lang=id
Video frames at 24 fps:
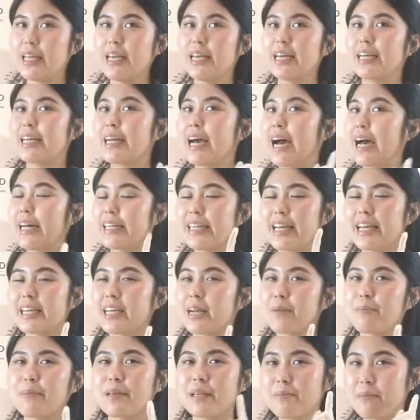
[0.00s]
nggak ada yang
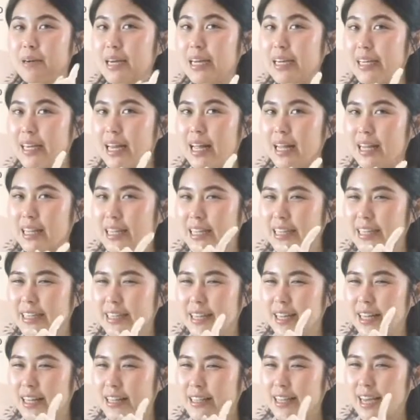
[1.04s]
namanya
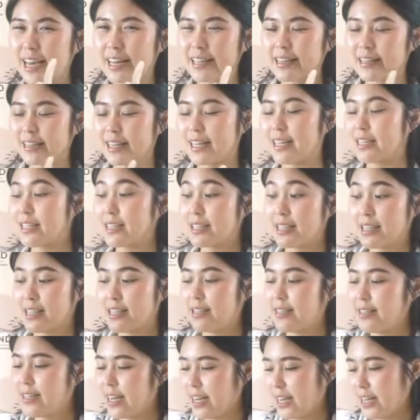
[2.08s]
mengendal-ngendal di atas
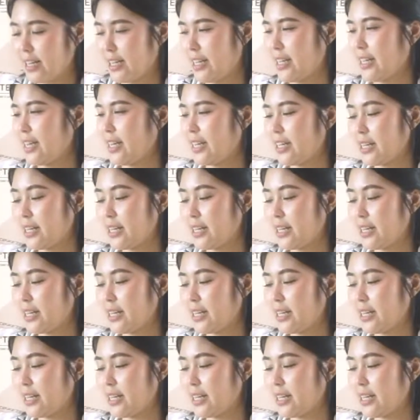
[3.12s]
lidah. Ini